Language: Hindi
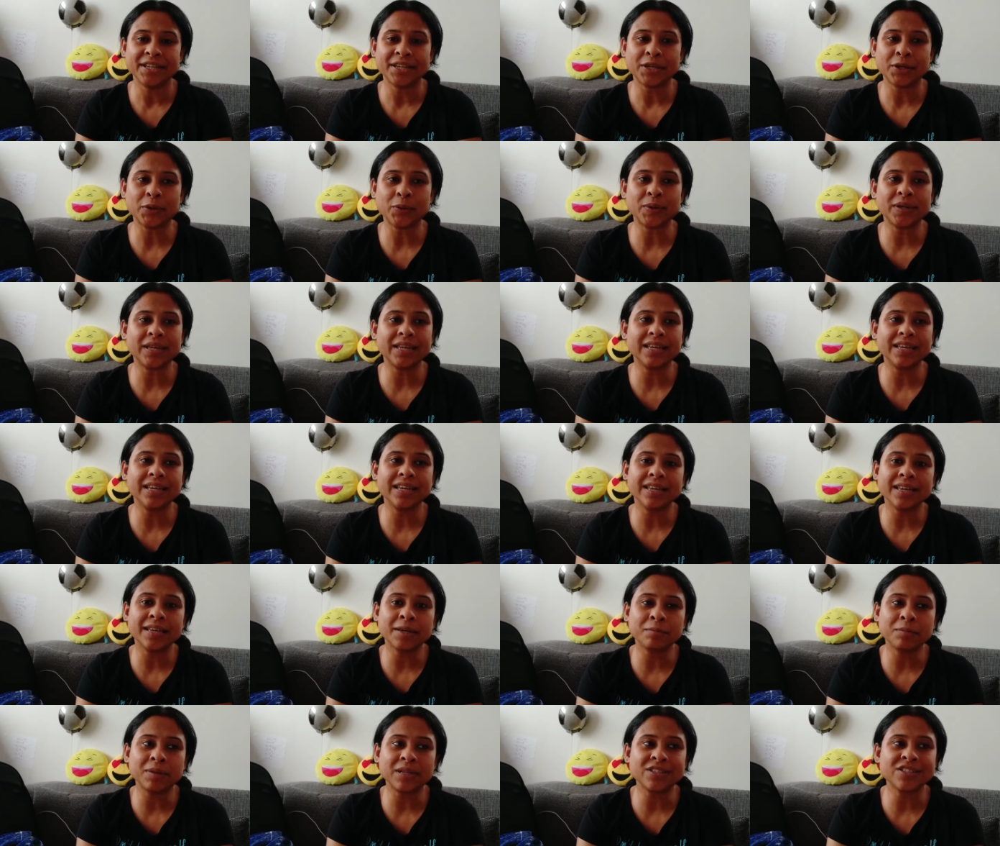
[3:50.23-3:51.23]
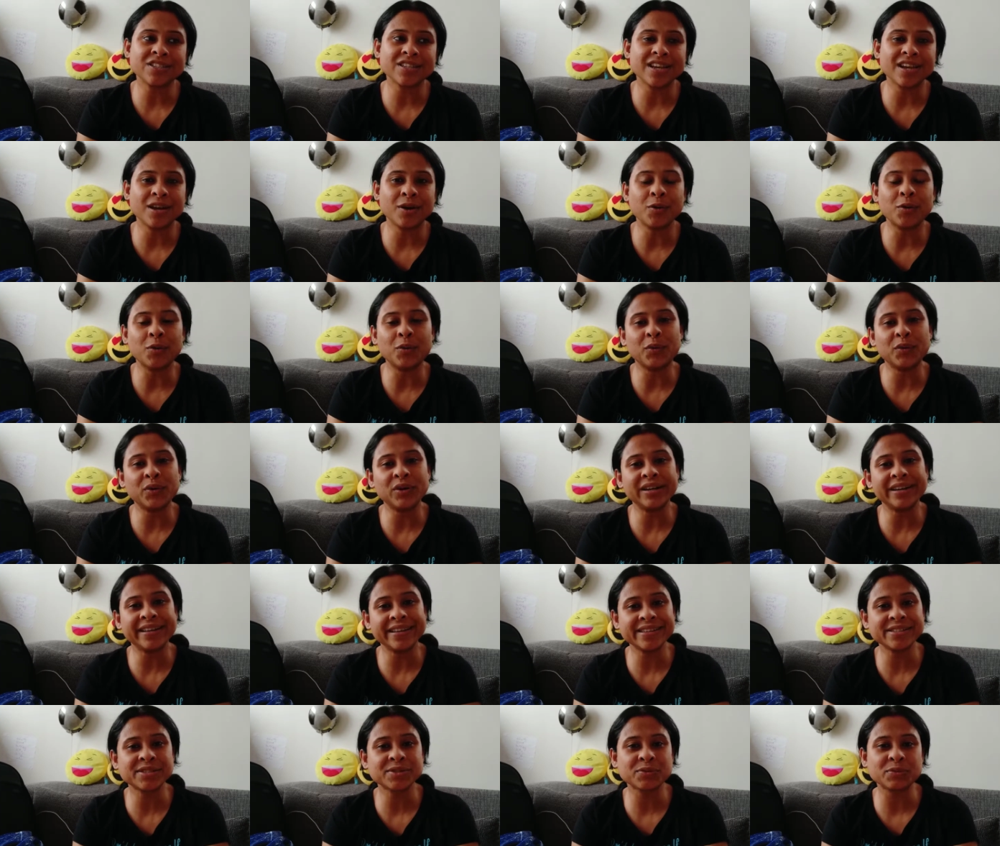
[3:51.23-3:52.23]
क्योंकि एक बच्चा होल
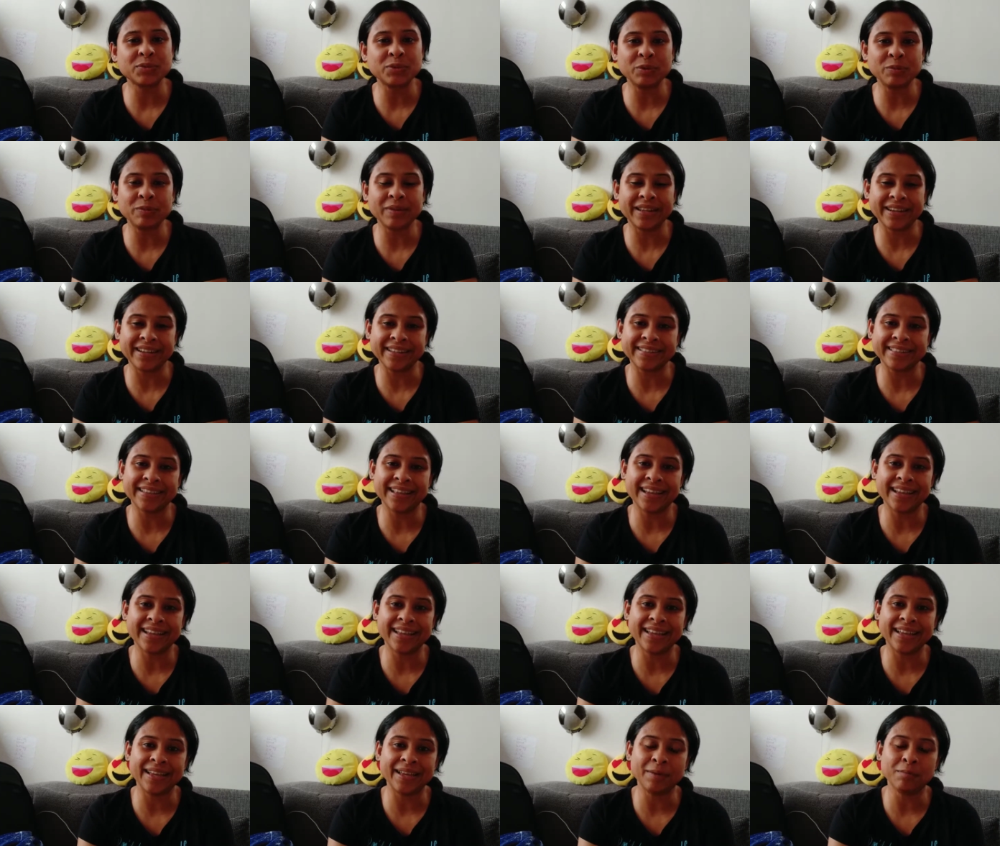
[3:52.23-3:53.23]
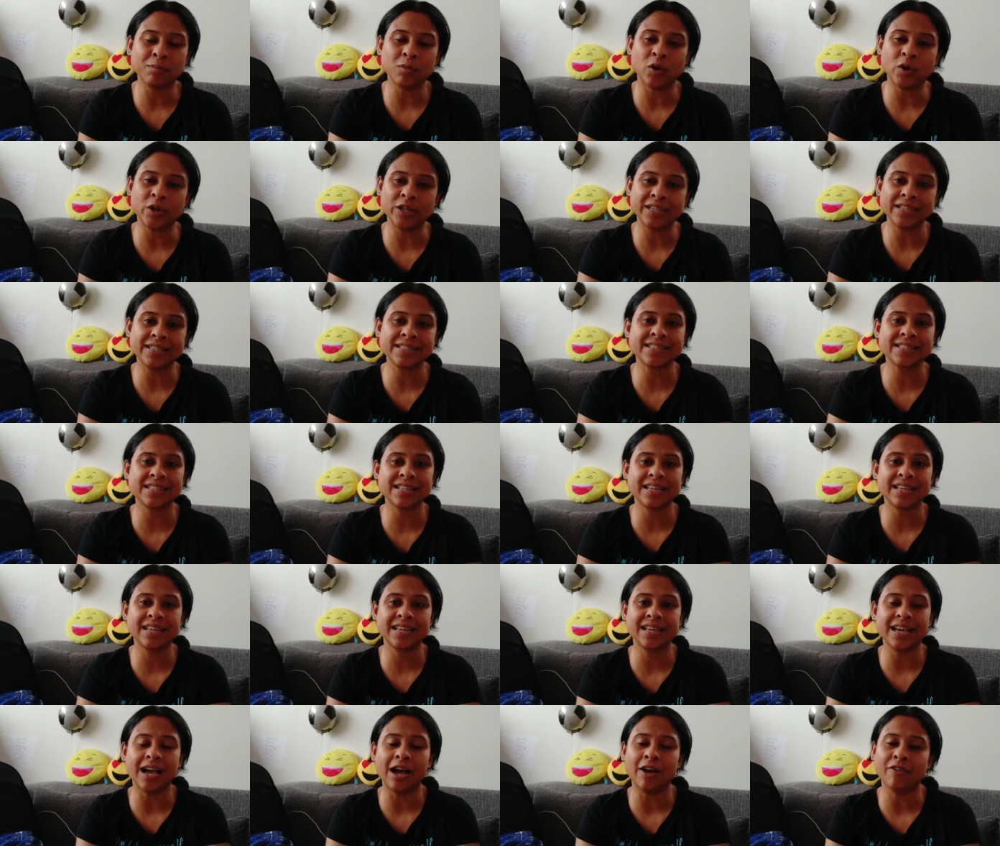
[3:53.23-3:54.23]
डे स्कूल में रहता है मॉर्निंग से
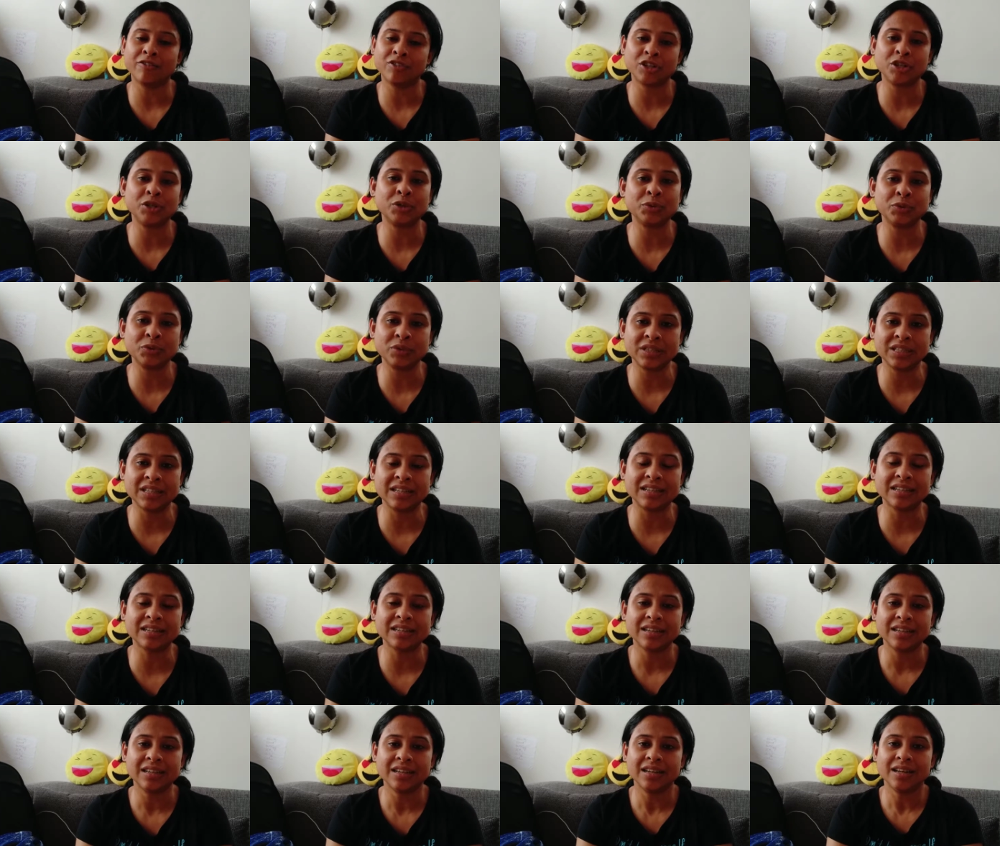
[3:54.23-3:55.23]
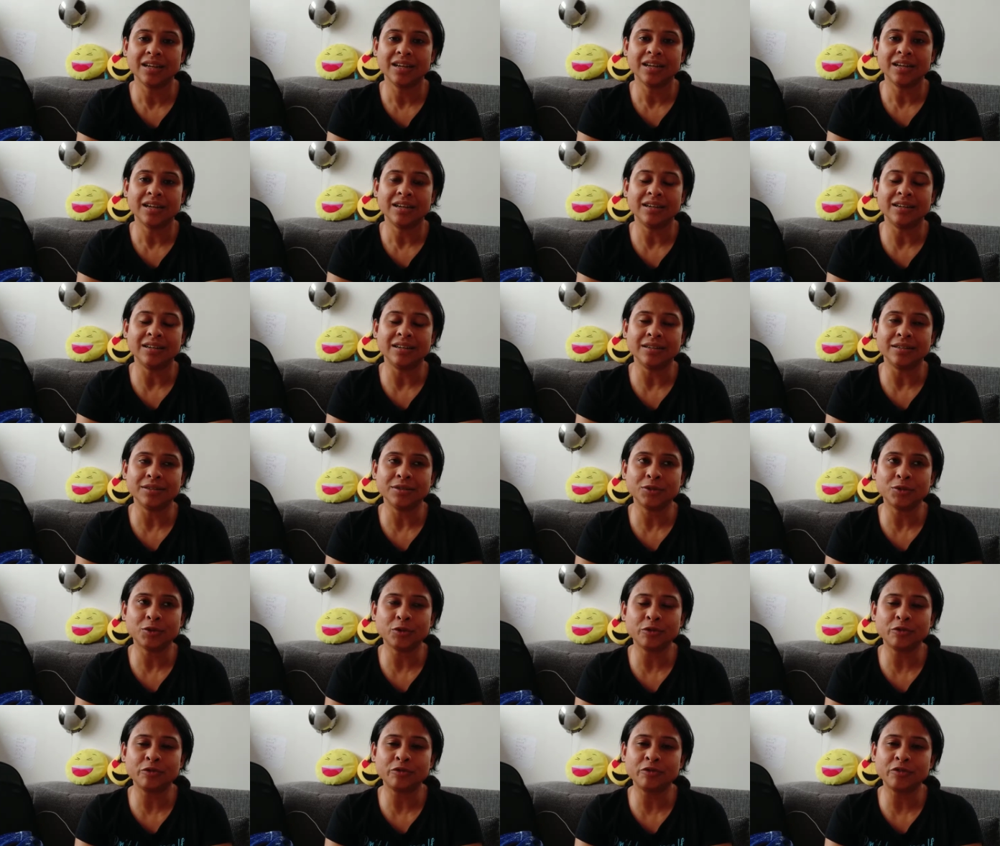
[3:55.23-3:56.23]
आफ्टरनून तक
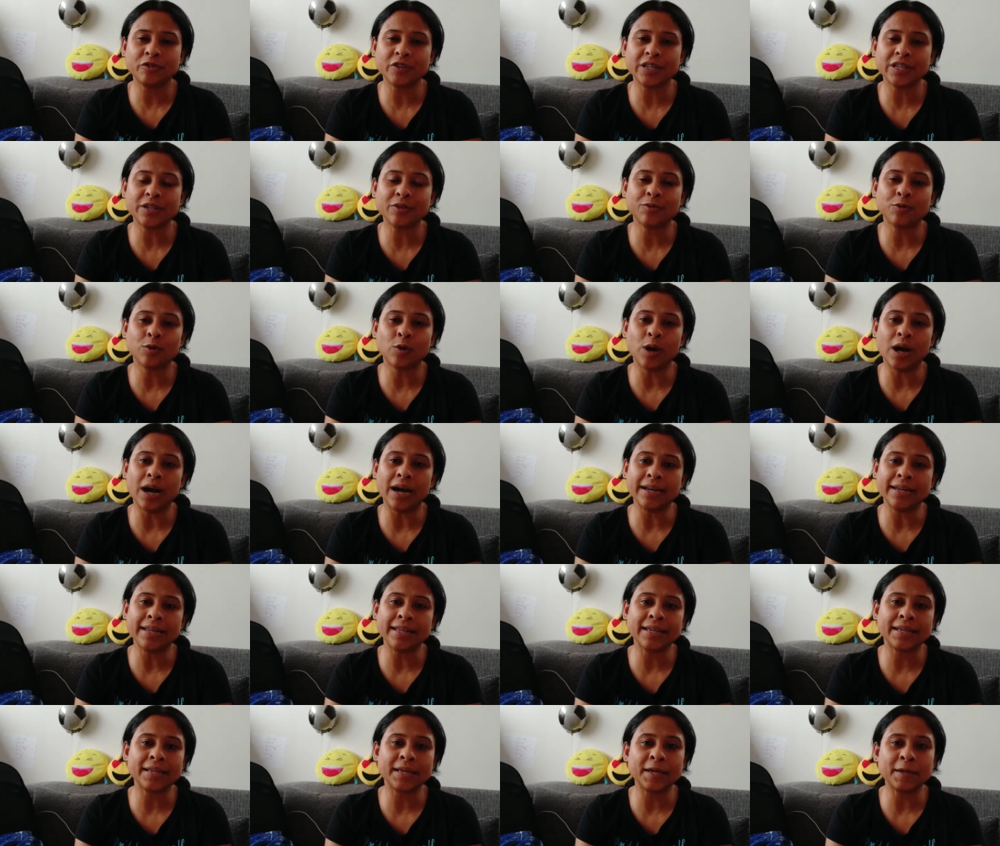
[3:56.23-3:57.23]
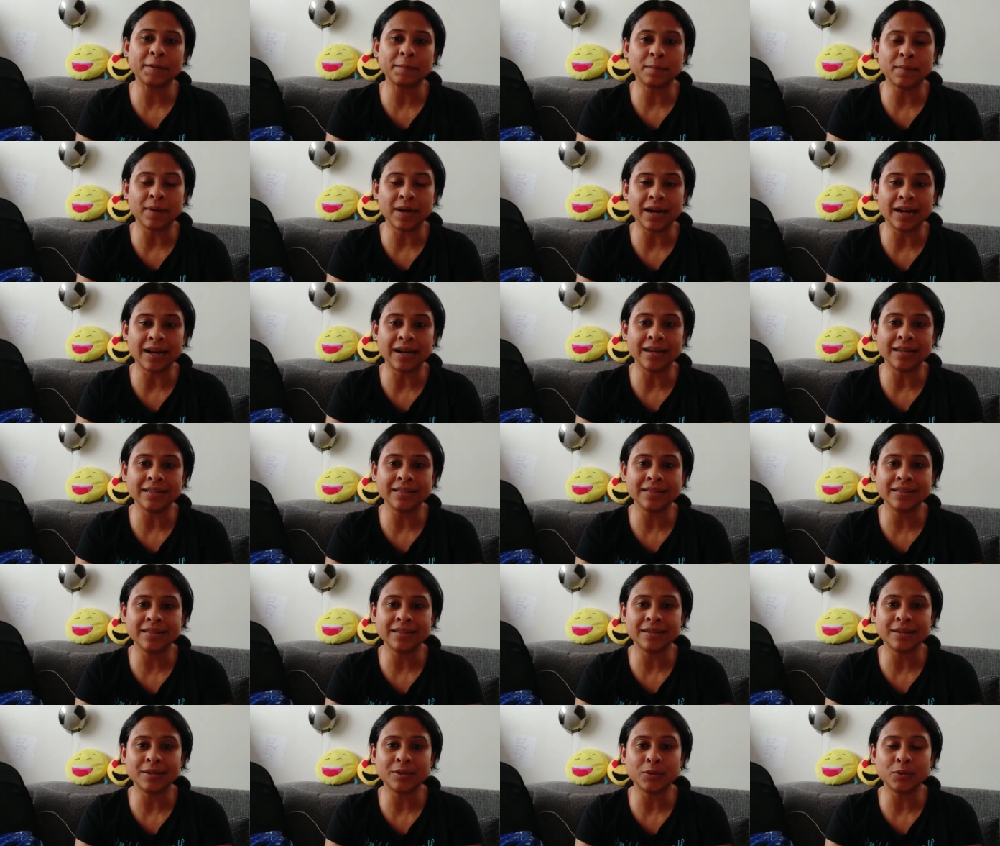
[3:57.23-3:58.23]
तो फिर वो आने के बाद
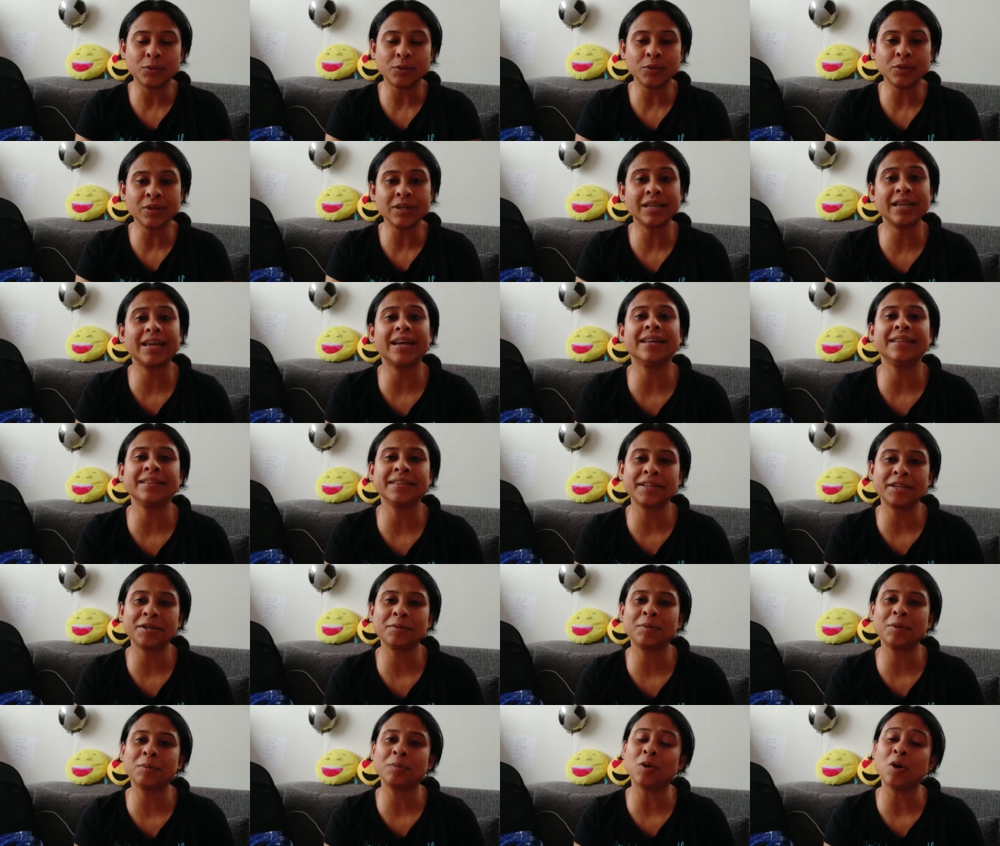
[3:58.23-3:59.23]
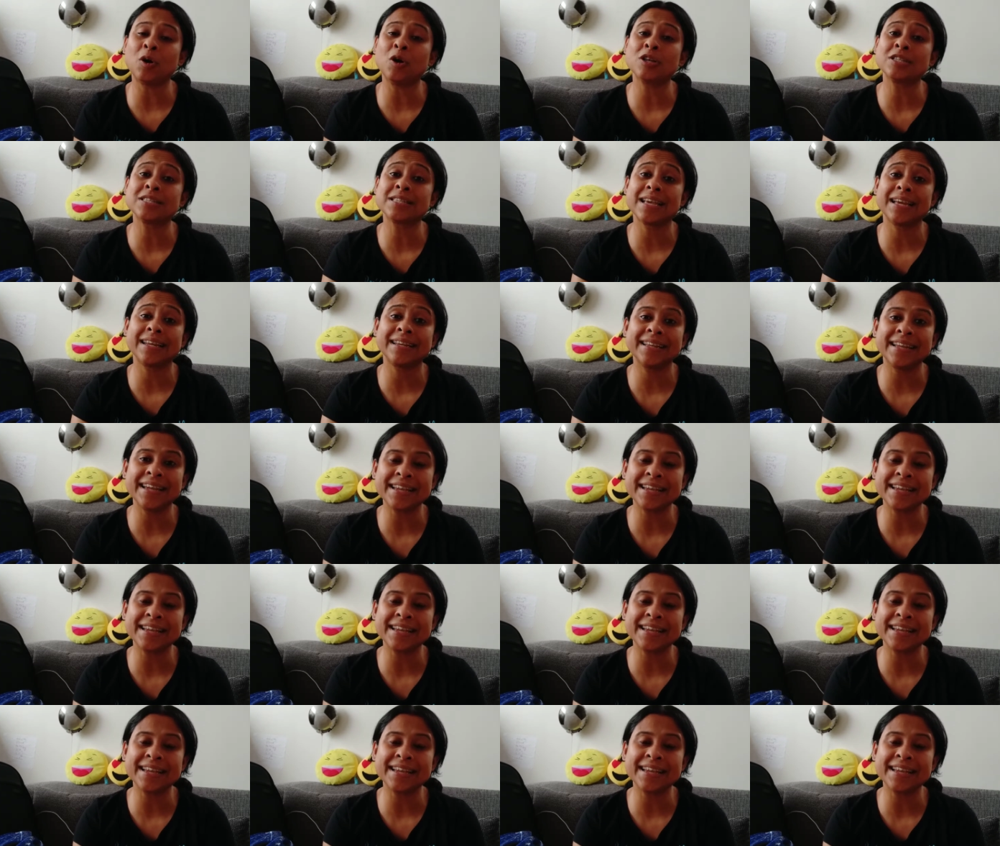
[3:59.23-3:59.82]
उनके अंदर भी बहुत सारी